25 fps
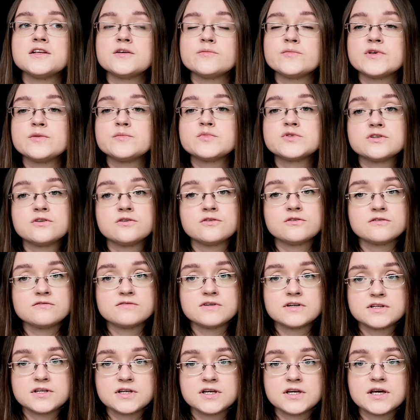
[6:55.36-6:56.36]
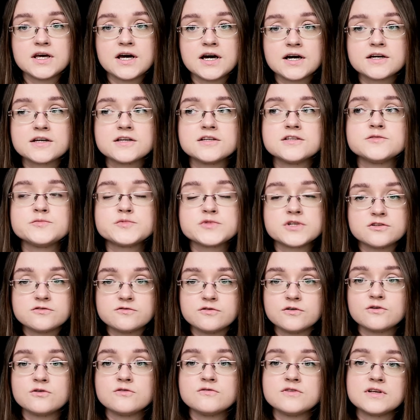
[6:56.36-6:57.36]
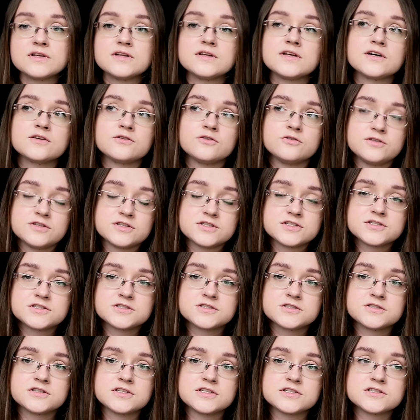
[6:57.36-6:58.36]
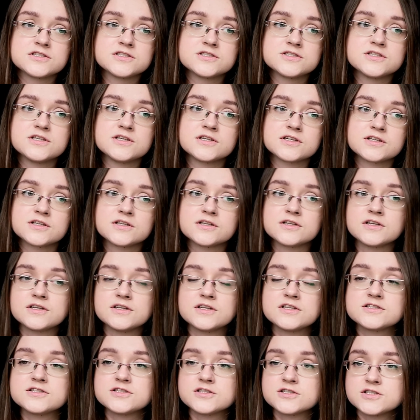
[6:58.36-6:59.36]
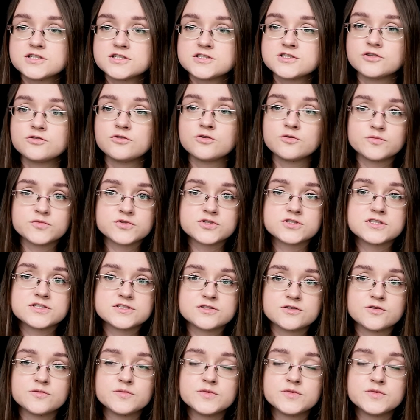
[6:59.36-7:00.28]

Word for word: Niemniej przygotowanie jakichś przetworów jednak to też, też jest jedna z tych rzeczy, którą można